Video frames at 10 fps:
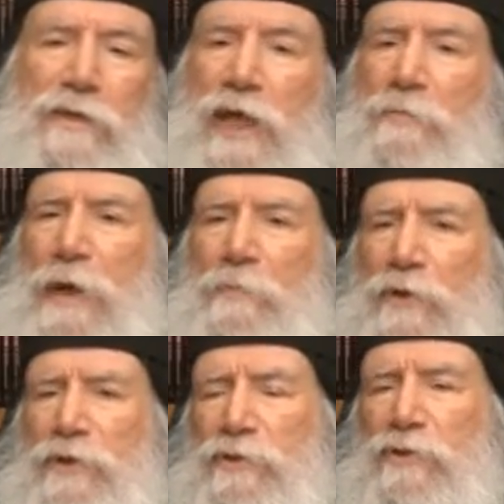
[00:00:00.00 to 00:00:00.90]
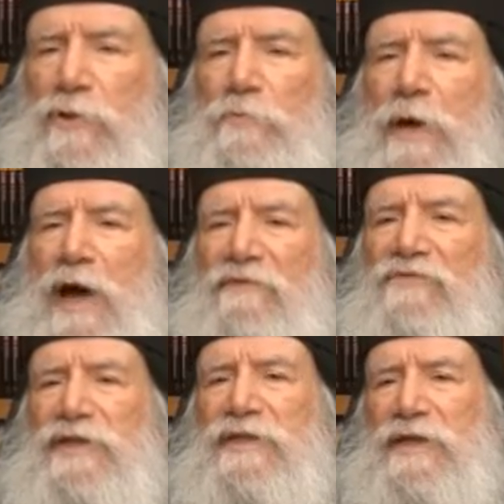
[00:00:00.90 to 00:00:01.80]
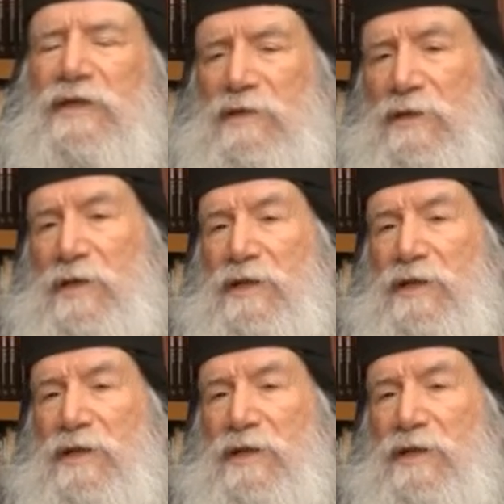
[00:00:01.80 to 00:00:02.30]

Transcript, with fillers: N'ayez pas peur de ne pas inviter